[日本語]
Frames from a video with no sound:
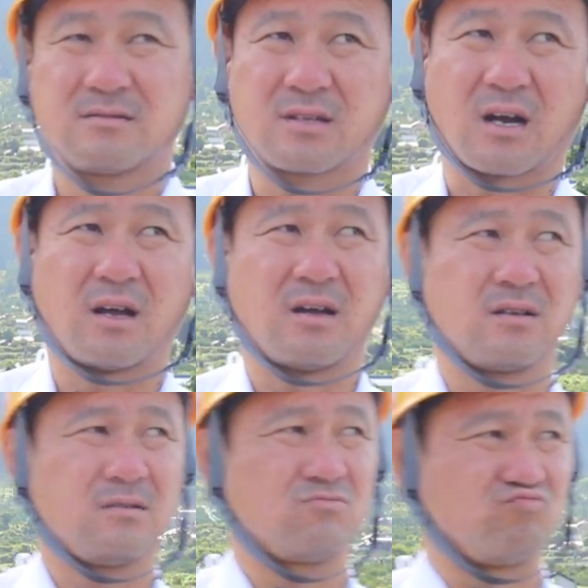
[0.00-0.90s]
だから、
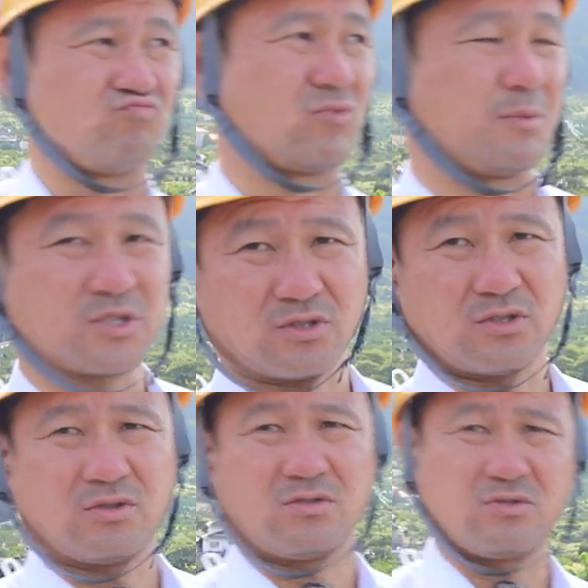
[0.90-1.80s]
うんまあ、別
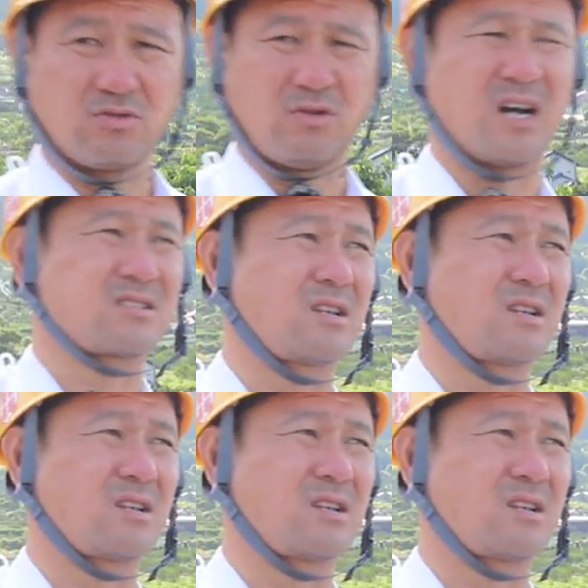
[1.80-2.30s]
に明日